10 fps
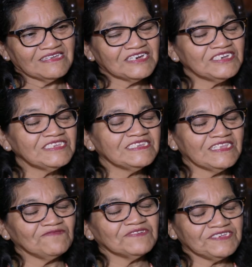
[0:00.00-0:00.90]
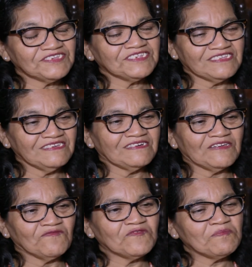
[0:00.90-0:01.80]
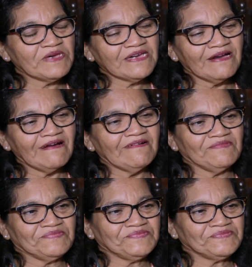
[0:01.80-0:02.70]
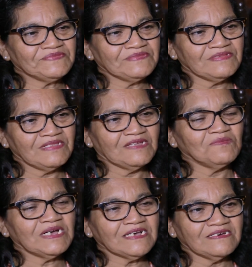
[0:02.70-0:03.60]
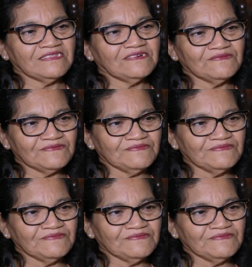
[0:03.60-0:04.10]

Aí ganhei, né? O kit, né? Aí eu fui pegar, lá no Maracanã